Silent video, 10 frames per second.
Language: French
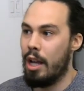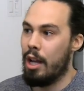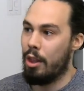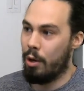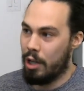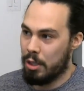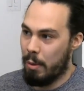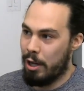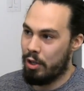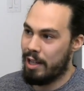Donc en ce moment,
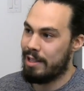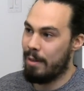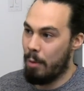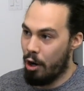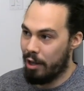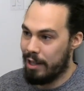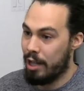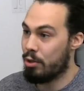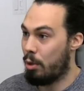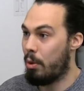je pense que c'est le meilleur temps,
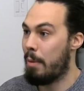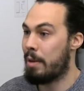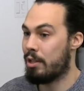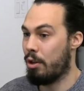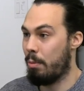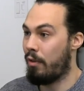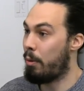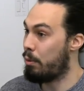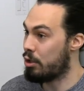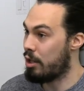selon moi, parce qu'on peut avoir
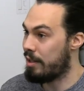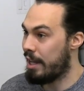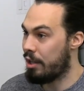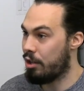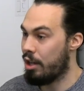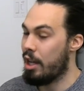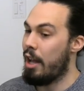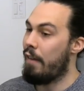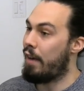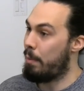plus le temps de
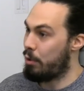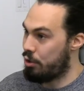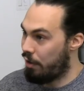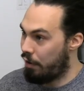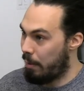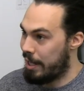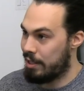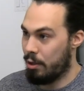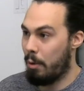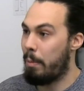faire plus de
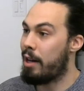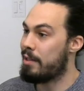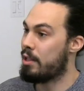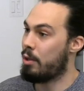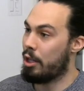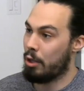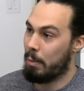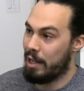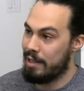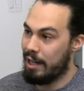formations, bâtir son
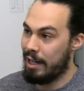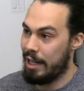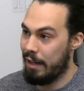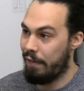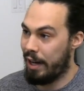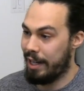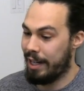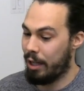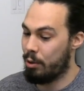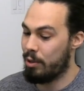entreprise en ligne, faire créer
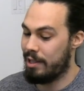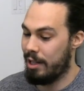toutes ces.